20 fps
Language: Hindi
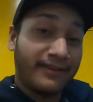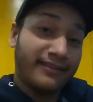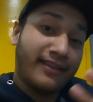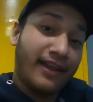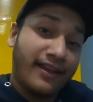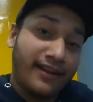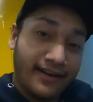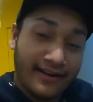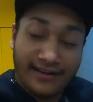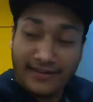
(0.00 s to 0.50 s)

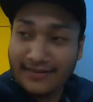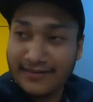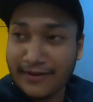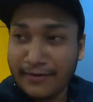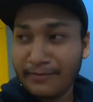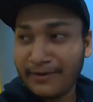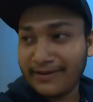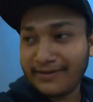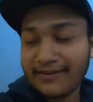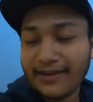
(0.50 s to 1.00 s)
एक्साइटेड है
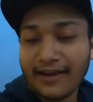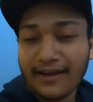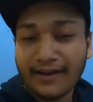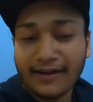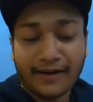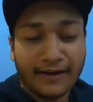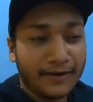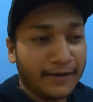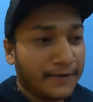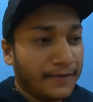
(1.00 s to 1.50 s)
सब
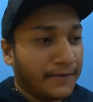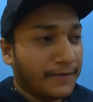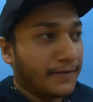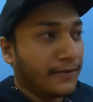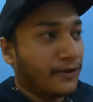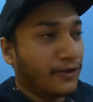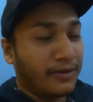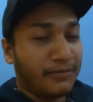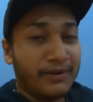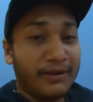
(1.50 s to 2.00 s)
एक्साइटेड
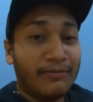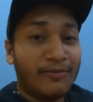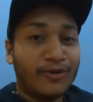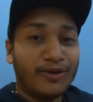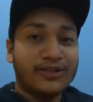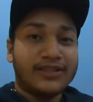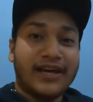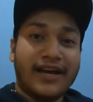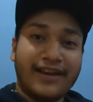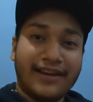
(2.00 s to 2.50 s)
तो अभी हम
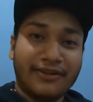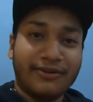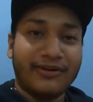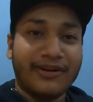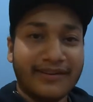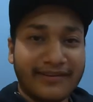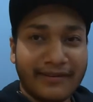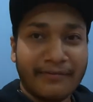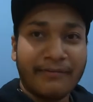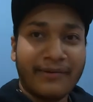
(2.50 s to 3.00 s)
लोग जा रहे हैं
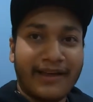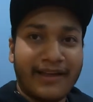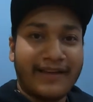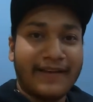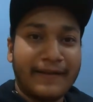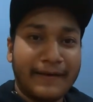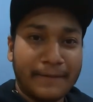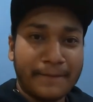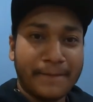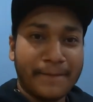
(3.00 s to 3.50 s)
थोड़ा सा
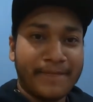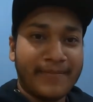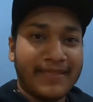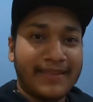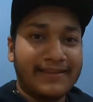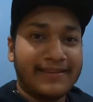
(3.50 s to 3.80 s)
बाहर